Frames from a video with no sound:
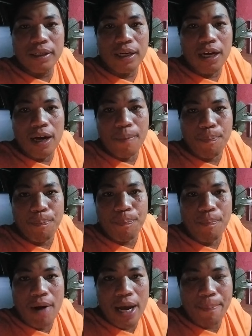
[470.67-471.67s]
uh,
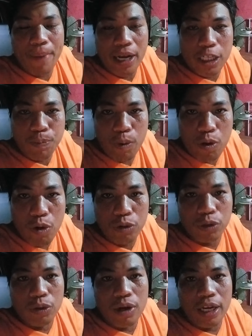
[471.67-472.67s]
para sa
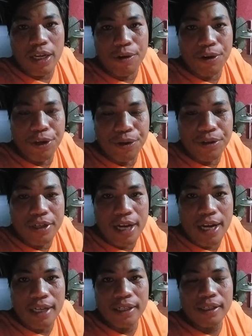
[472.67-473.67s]
produkto ayaw gyud
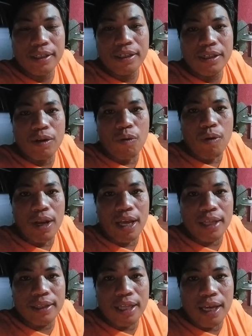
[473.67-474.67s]
ha
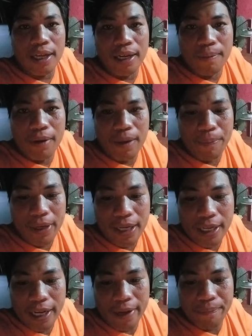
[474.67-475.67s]
wala ta anak mga
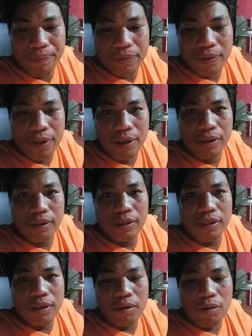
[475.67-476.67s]
pinangga no
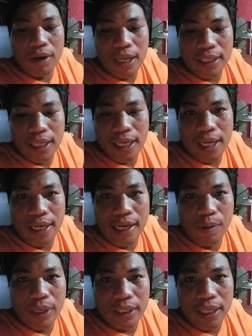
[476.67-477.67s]
wala ta
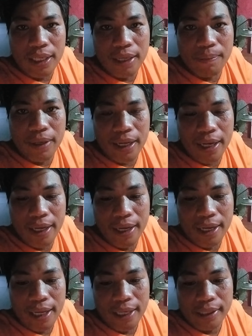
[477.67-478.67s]
nagadawat anak mga
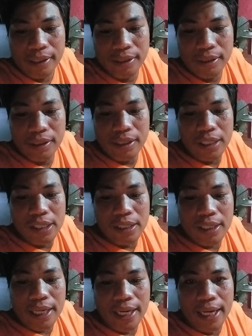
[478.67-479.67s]
kahigalaan
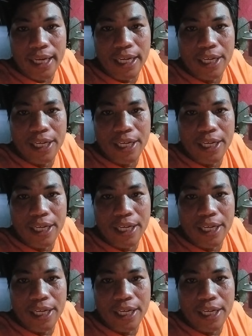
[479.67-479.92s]
kanang